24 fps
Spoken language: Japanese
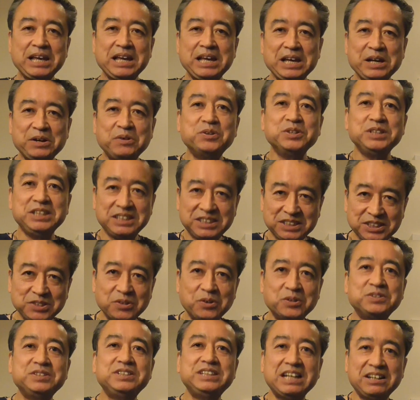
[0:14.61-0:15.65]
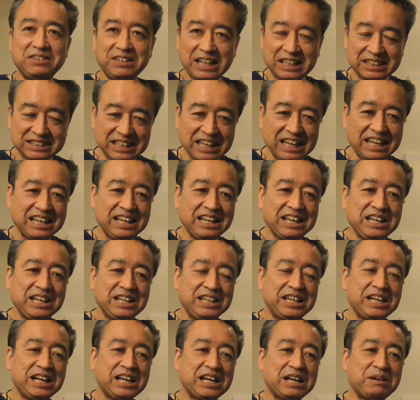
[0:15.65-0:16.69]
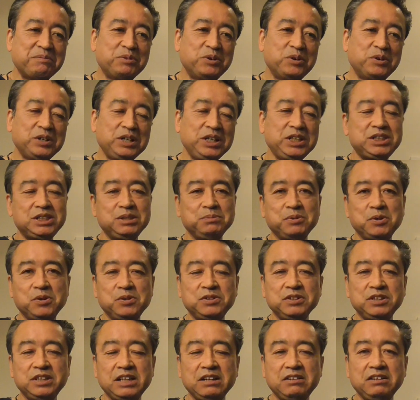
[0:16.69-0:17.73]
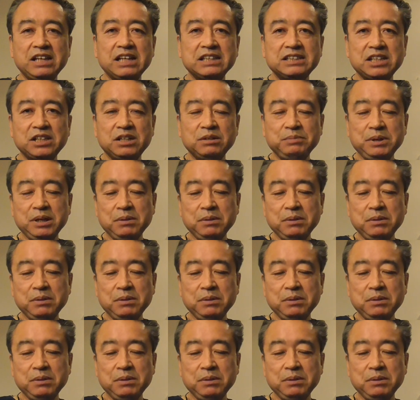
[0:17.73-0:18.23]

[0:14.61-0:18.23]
えー、後日送ってくださいなんかもういつも送ってくださる